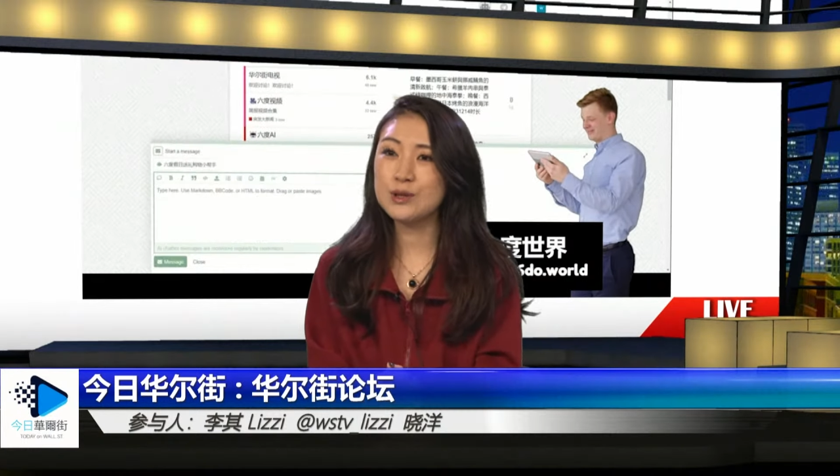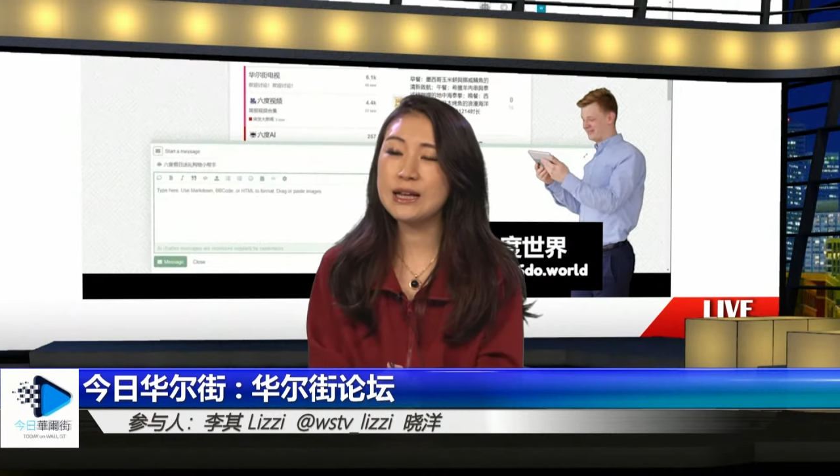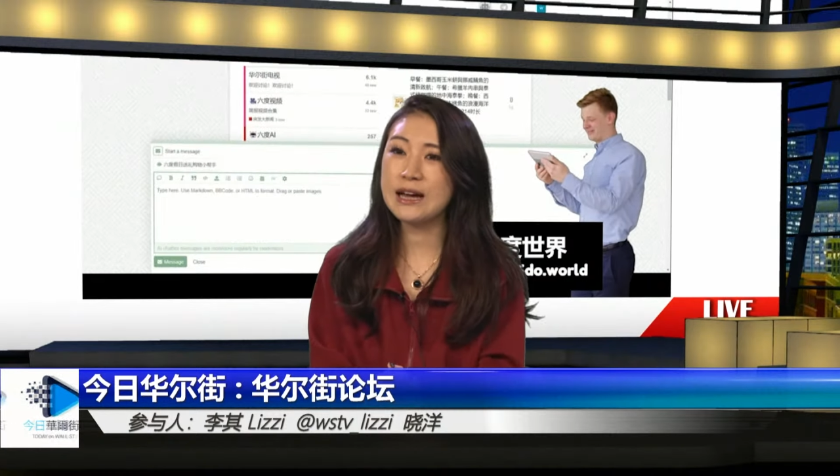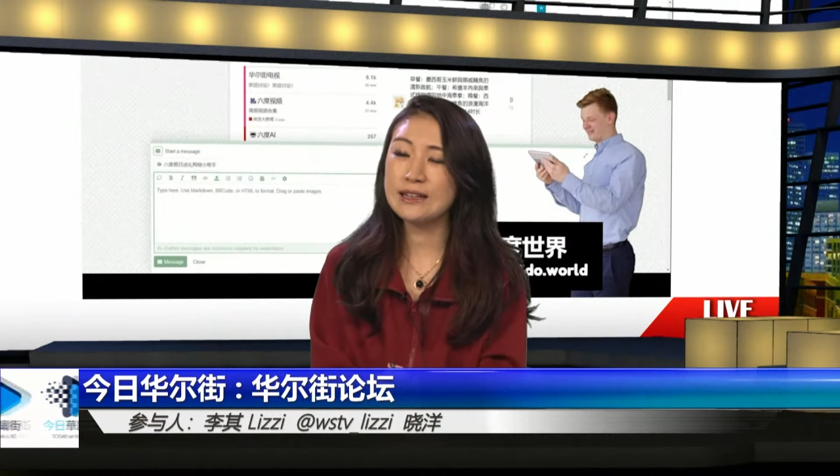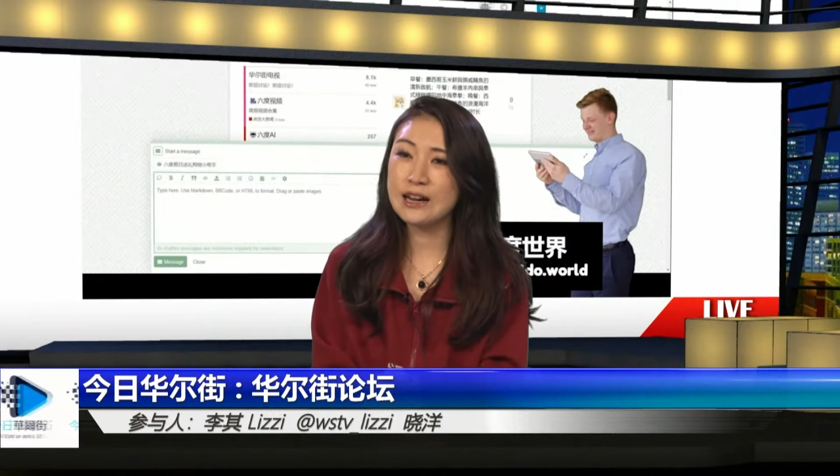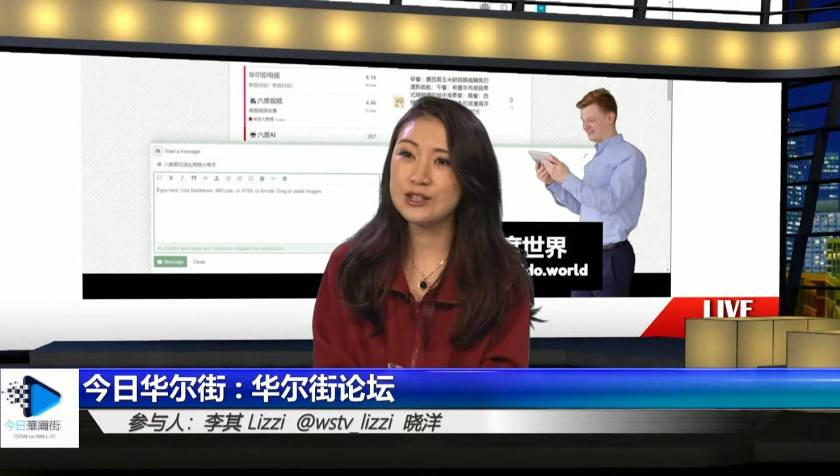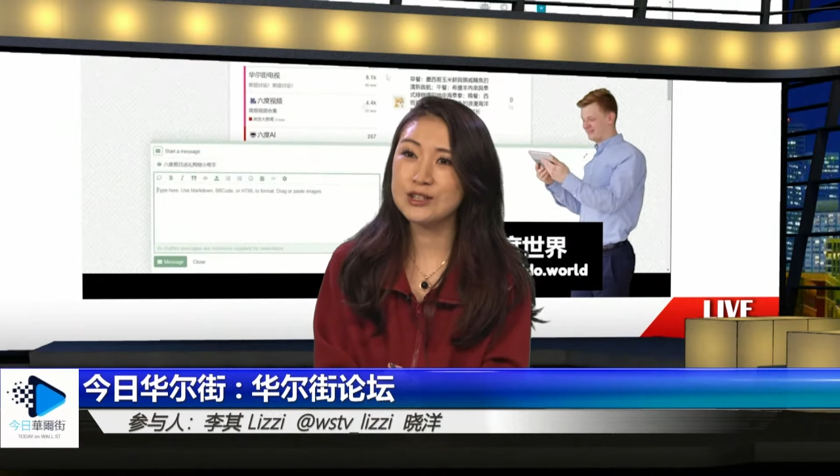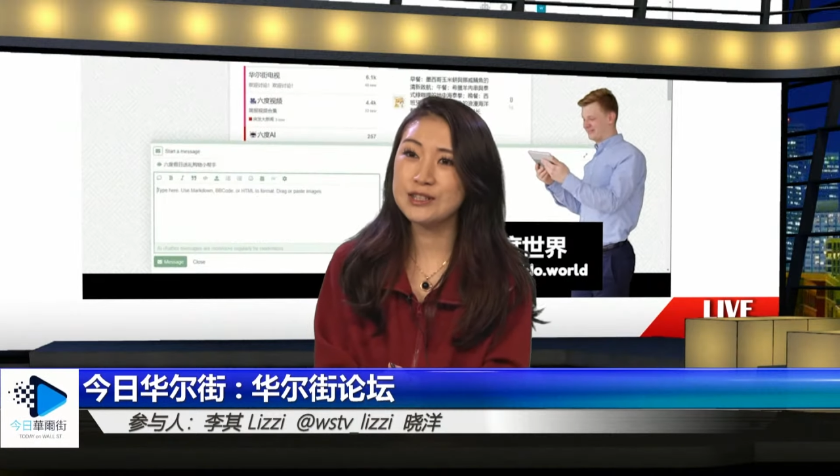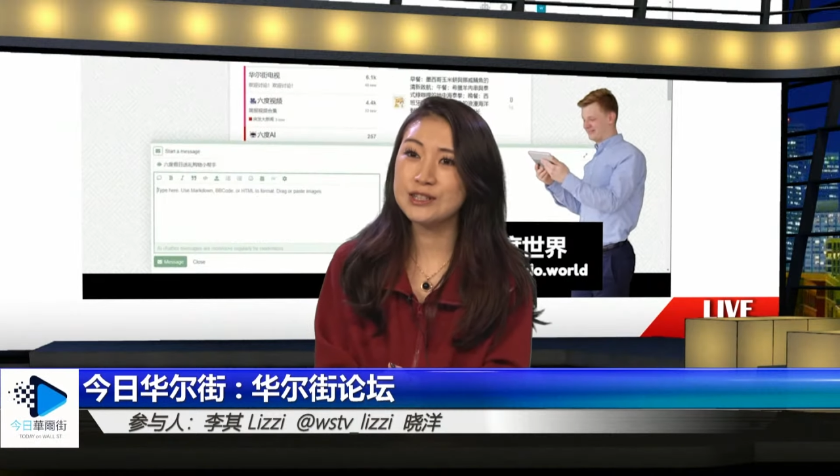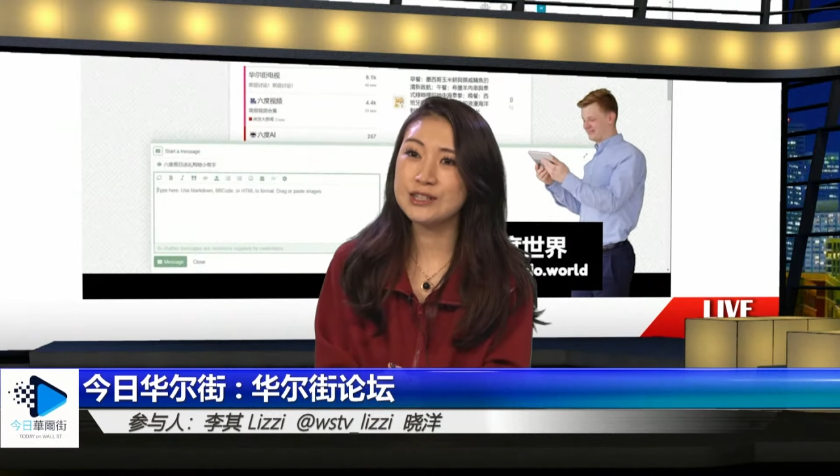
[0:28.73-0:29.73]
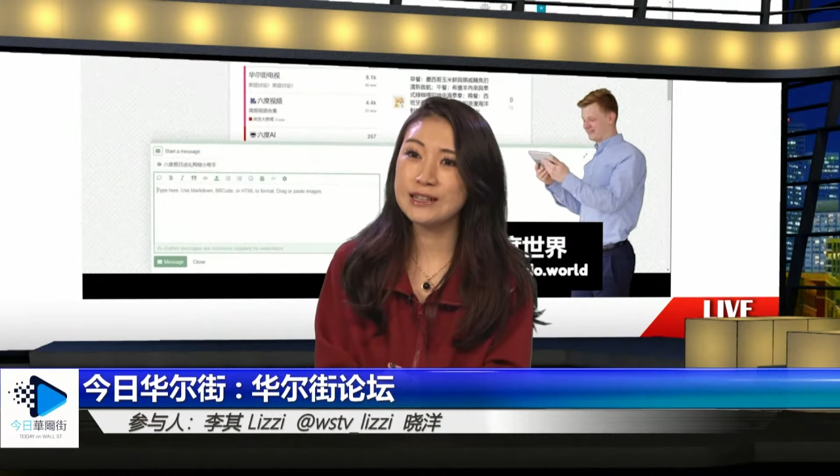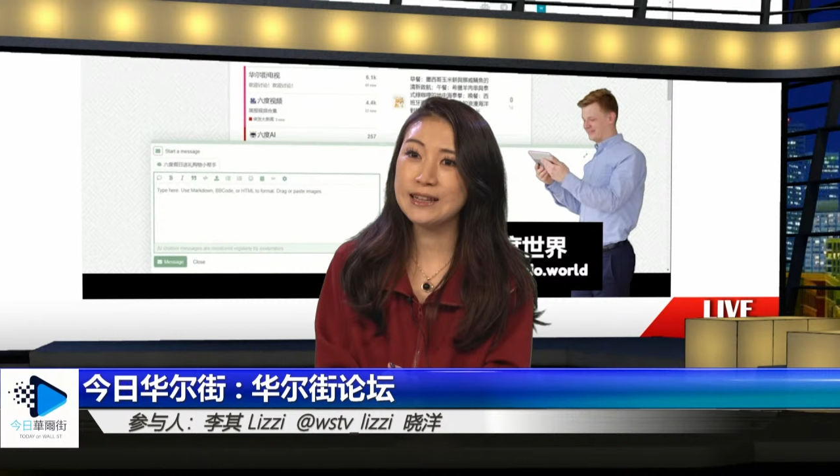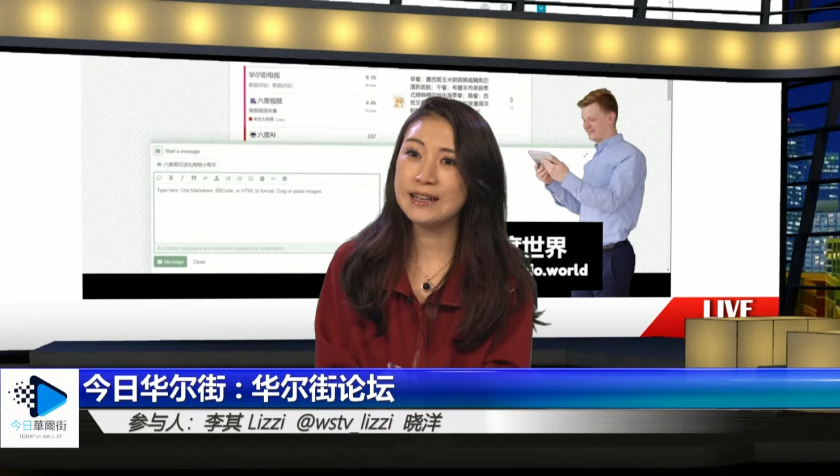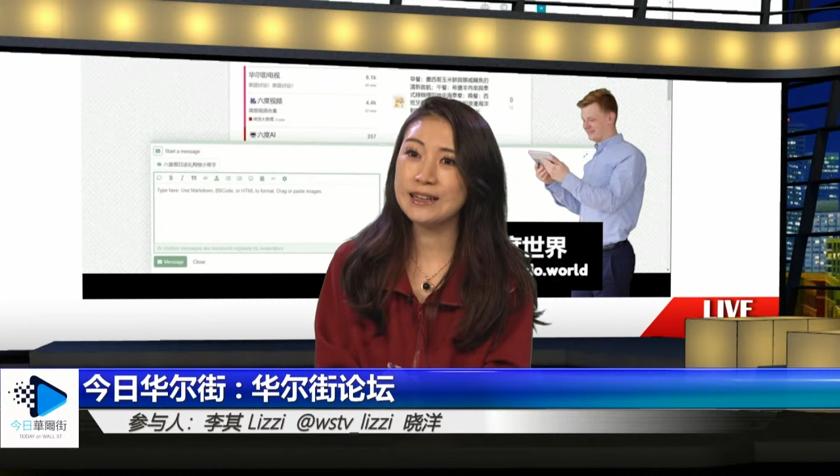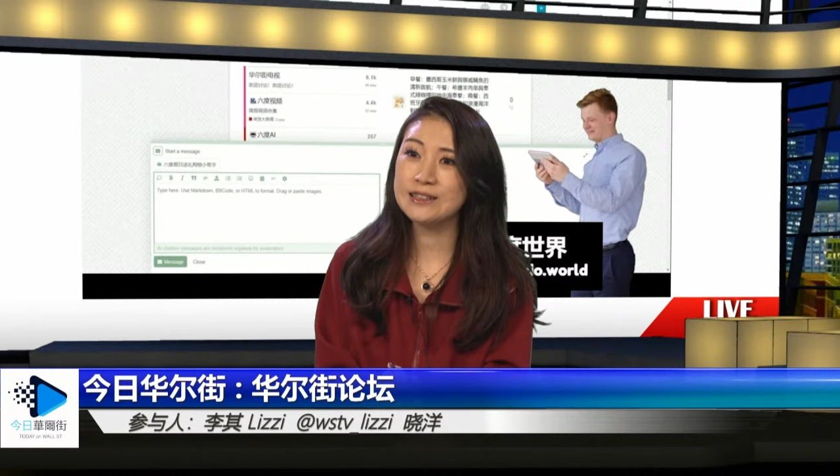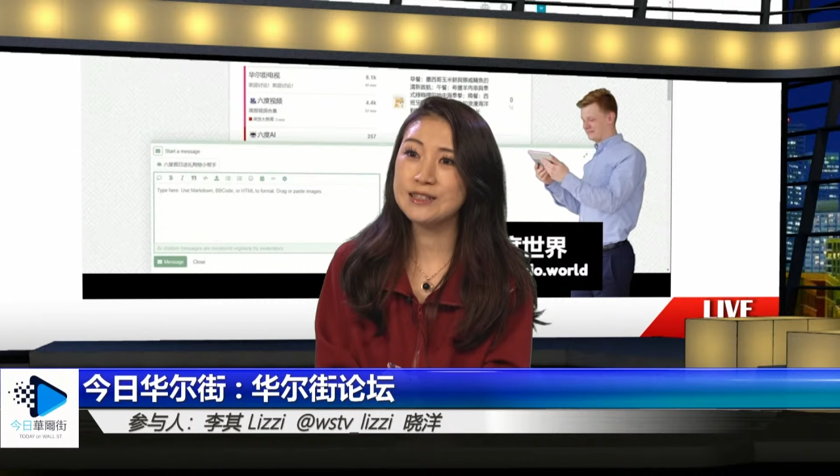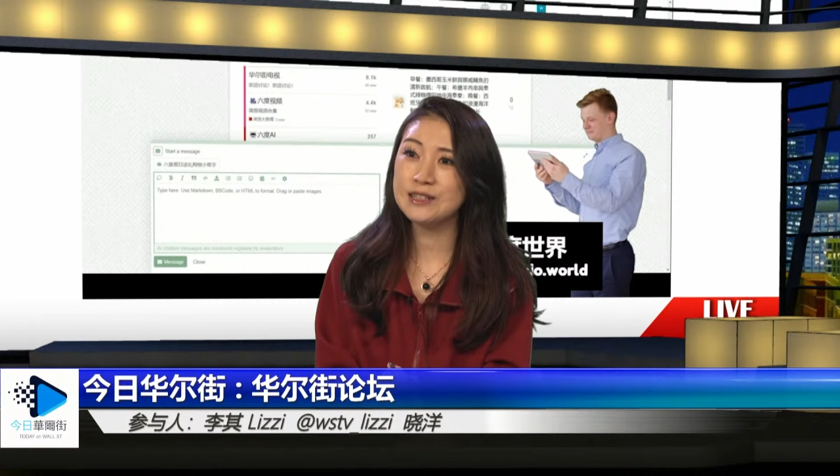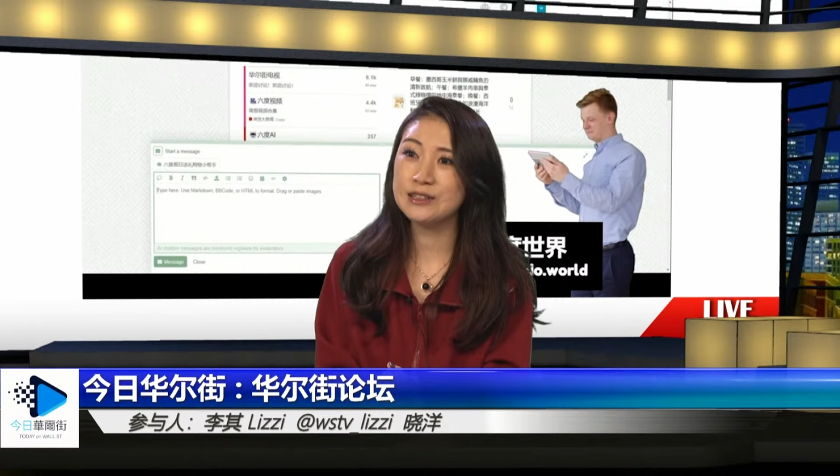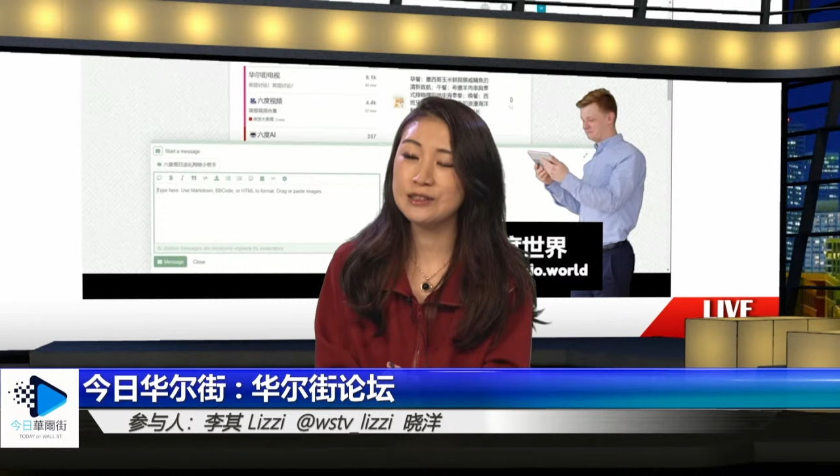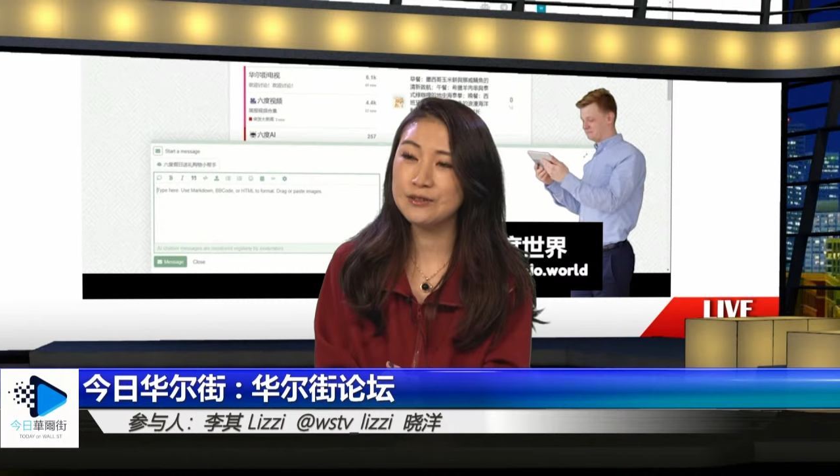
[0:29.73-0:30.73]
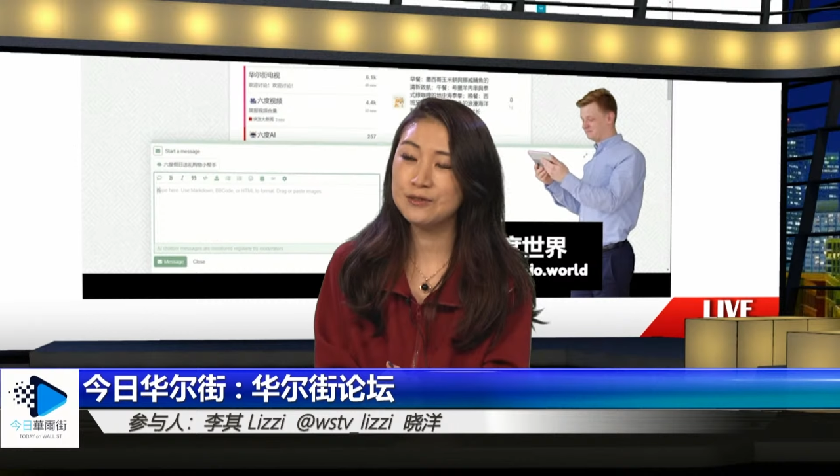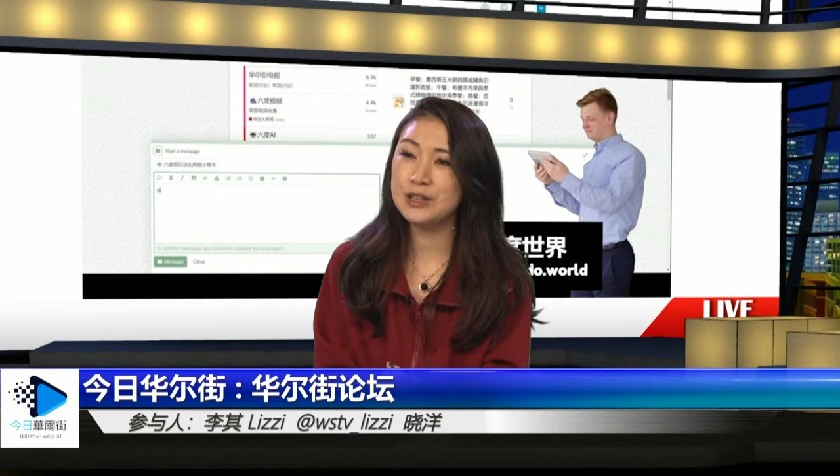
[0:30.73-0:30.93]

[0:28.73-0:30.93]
崔天凯大使其实也带来了几个